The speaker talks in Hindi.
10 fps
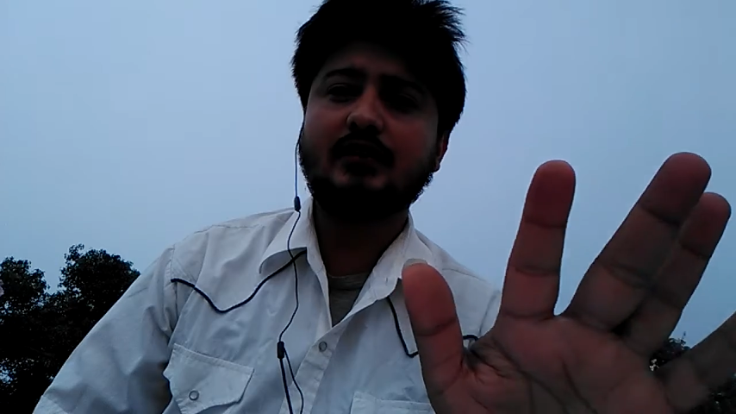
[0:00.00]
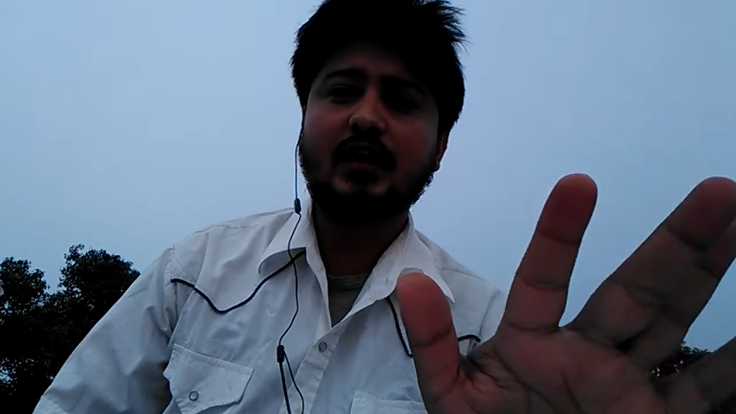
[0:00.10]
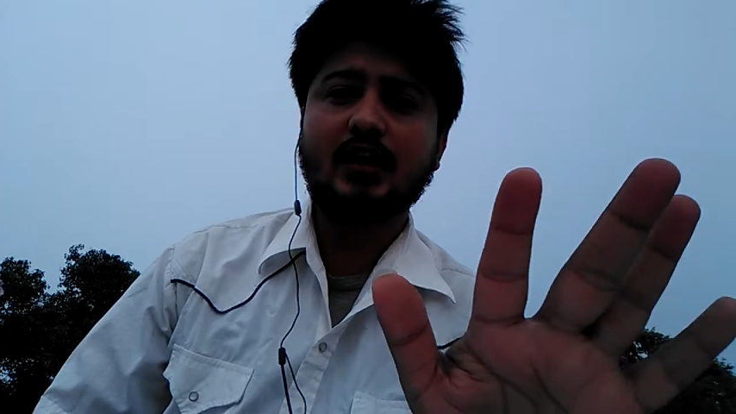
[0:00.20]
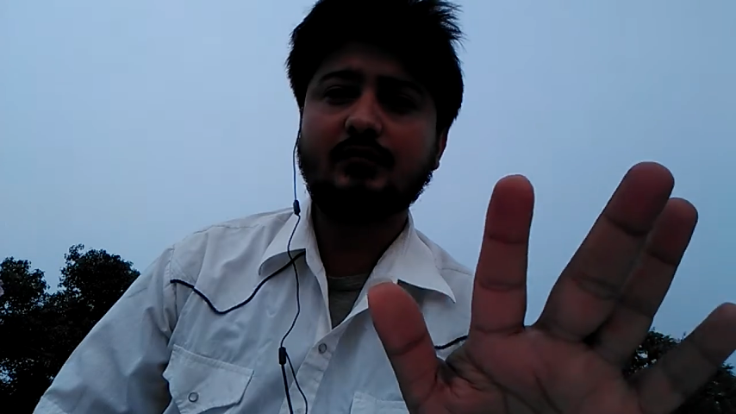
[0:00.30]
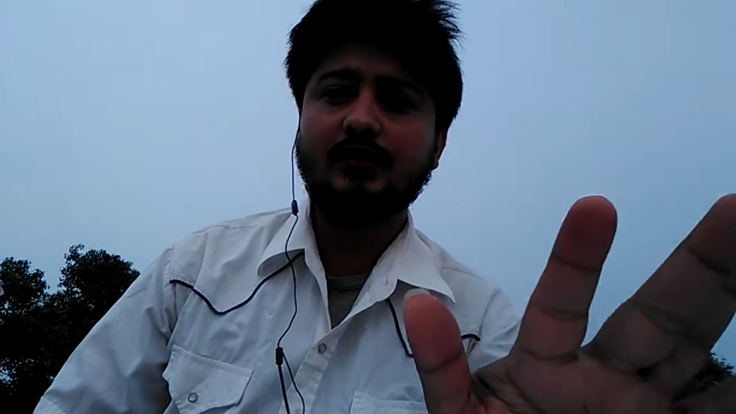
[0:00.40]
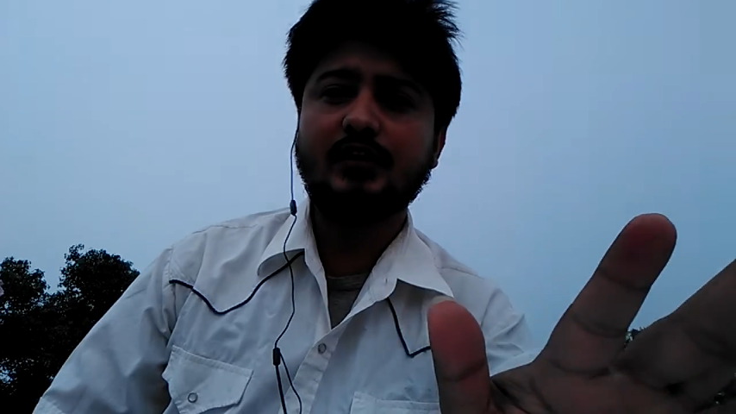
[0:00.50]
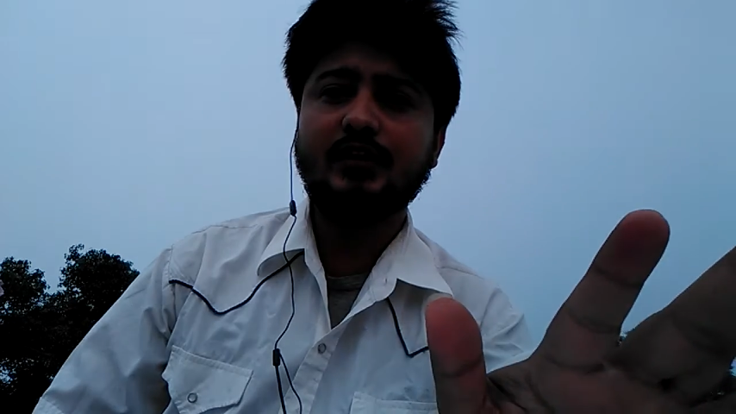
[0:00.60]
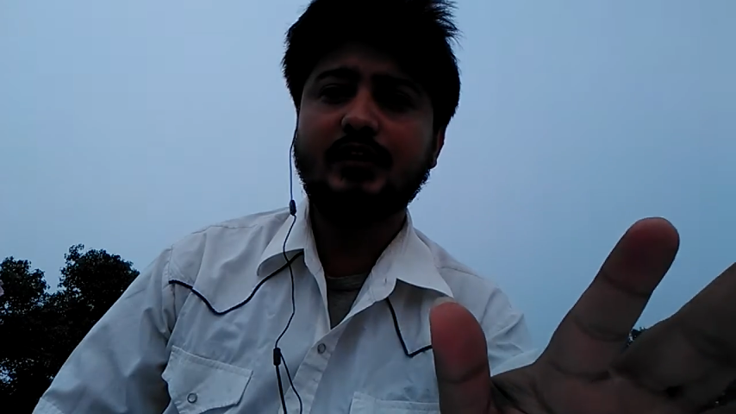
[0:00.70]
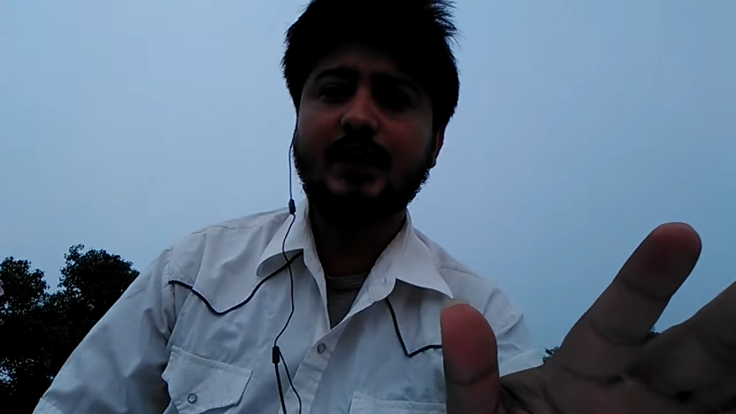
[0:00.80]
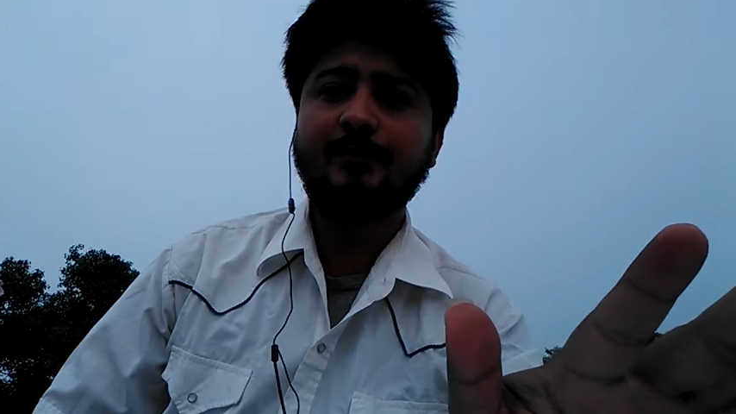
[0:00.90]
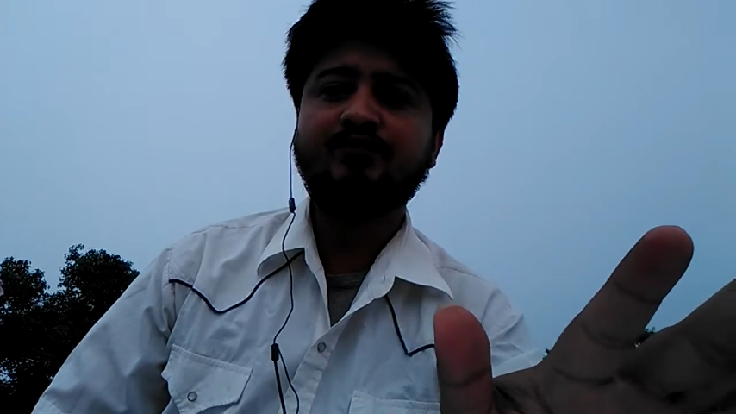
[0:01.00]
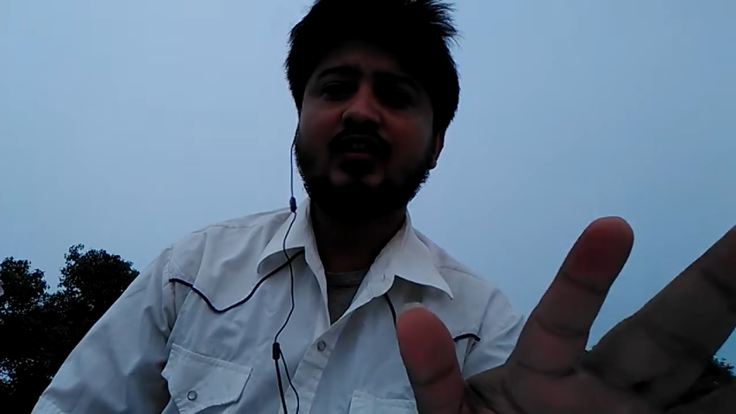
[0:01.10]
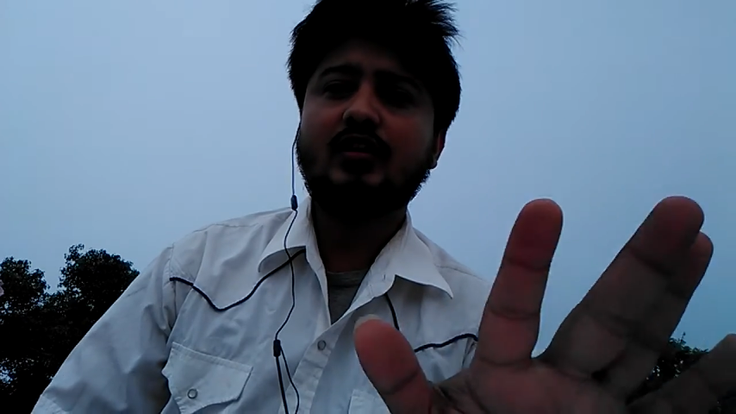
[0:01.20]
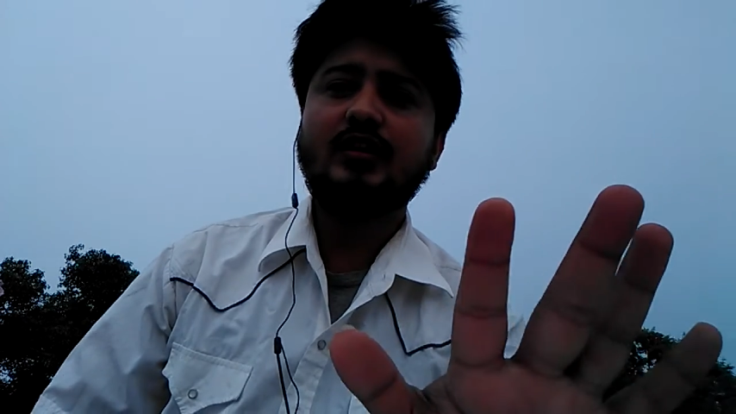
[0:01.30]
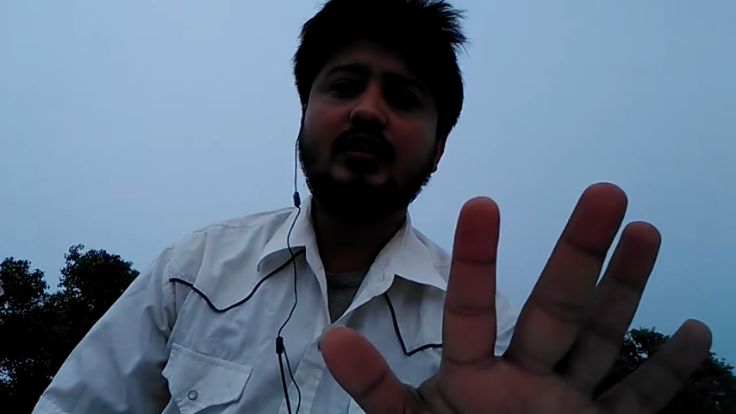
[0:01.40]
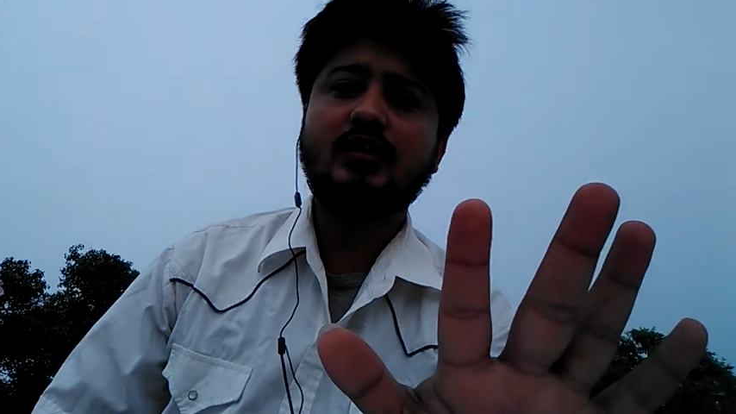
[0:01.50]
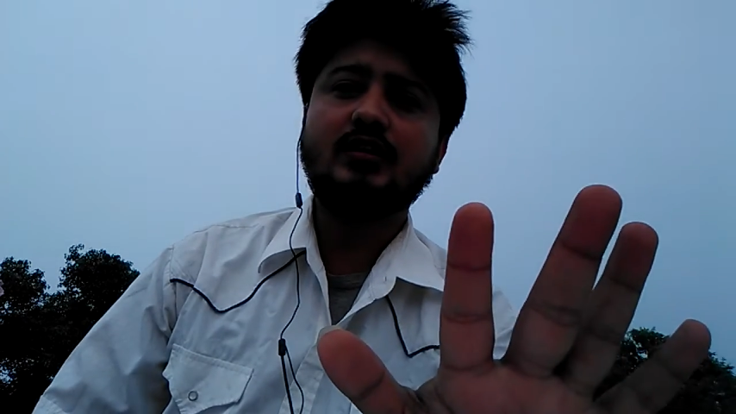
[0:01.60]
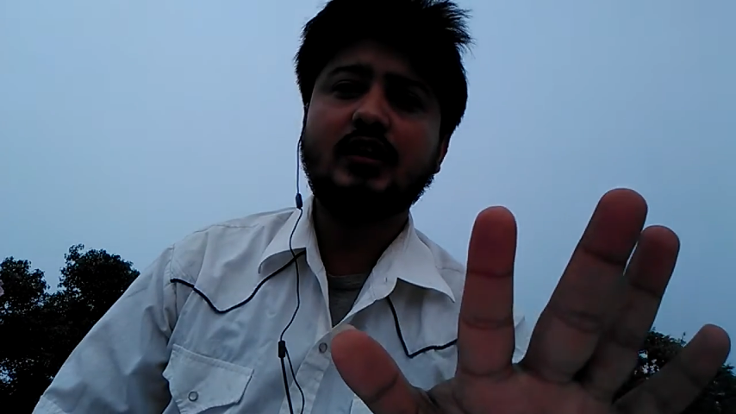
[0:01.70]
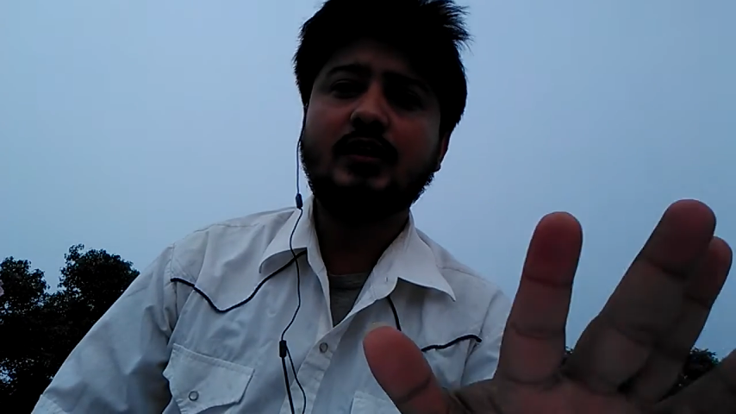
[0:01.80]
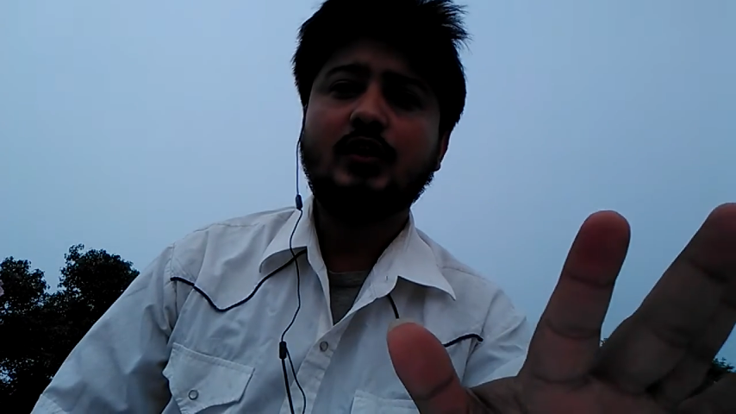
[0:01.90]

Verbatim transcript: तक आक्रमण नहीं किए हैं नहीं कहीं से